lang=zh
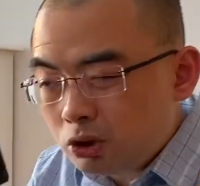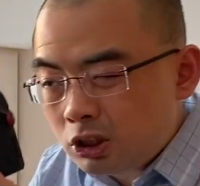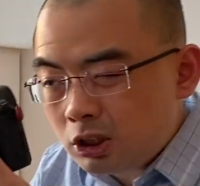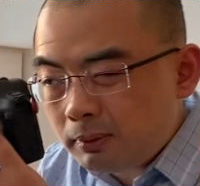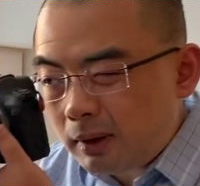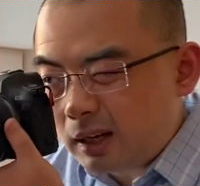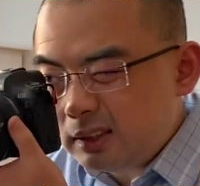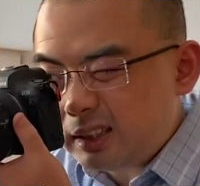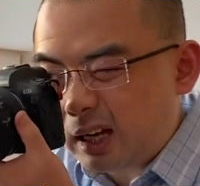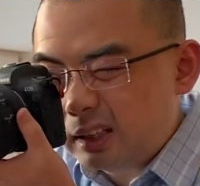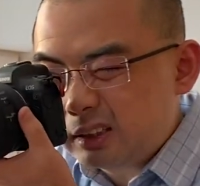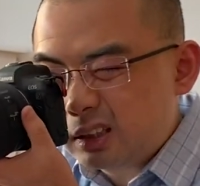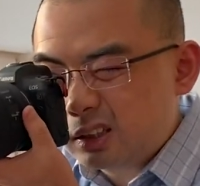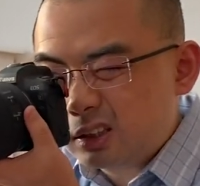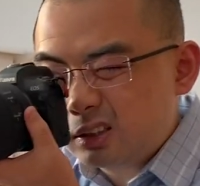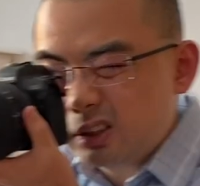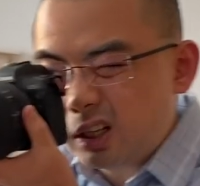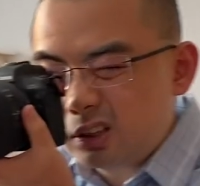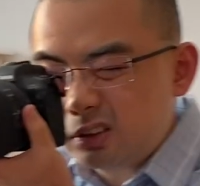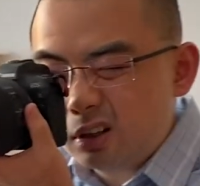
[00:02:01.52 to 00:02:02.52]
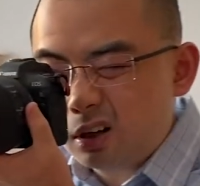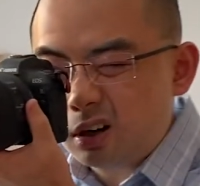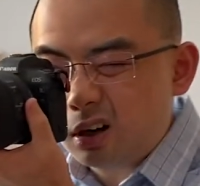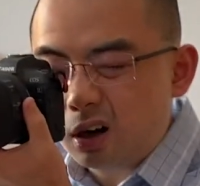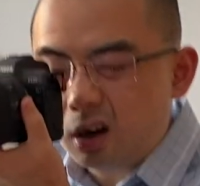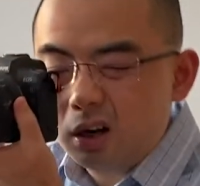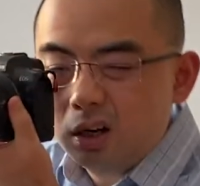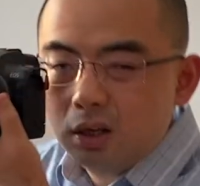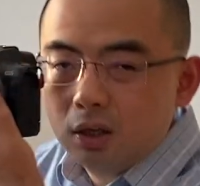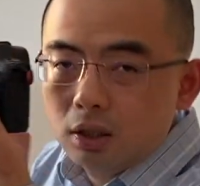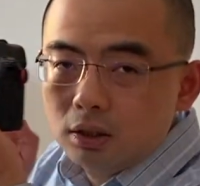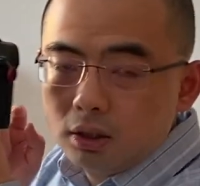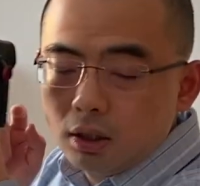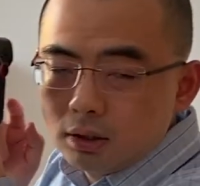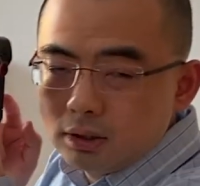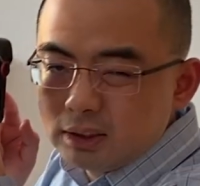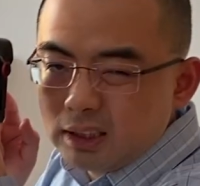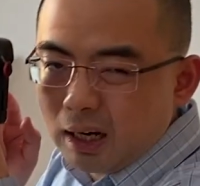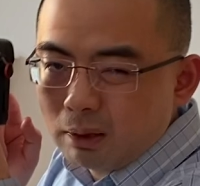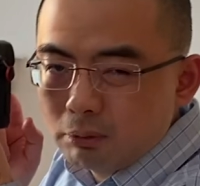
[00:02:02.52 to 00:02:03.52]
须得把眼睛搁在这儿，
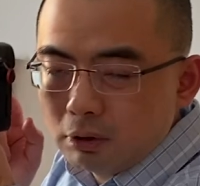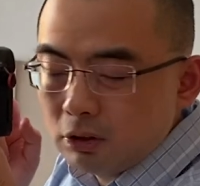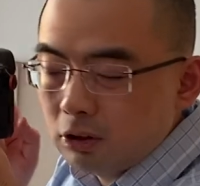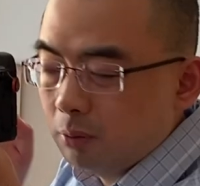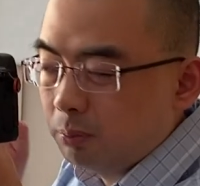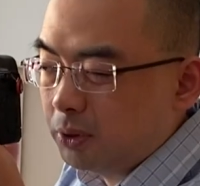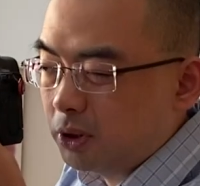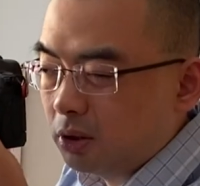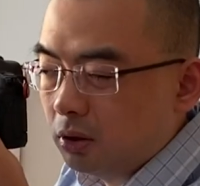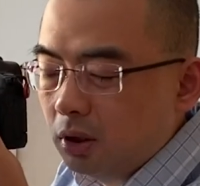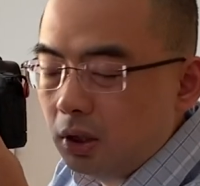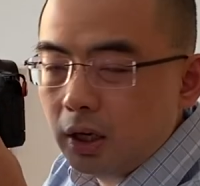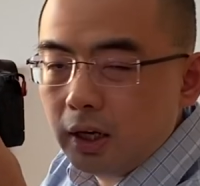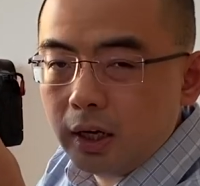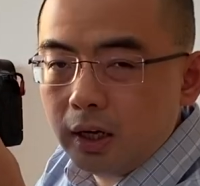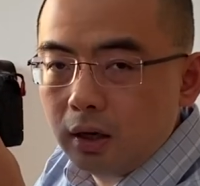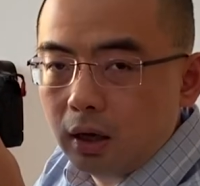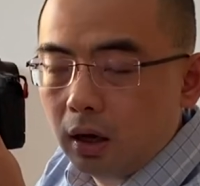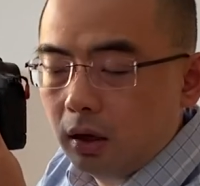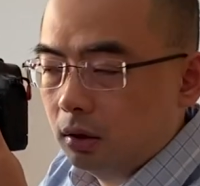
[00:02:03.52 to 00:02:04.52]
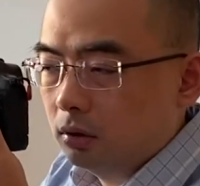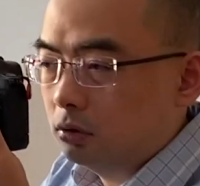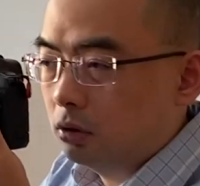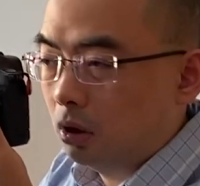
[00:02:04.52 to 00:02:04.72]
让下面这屏黑了，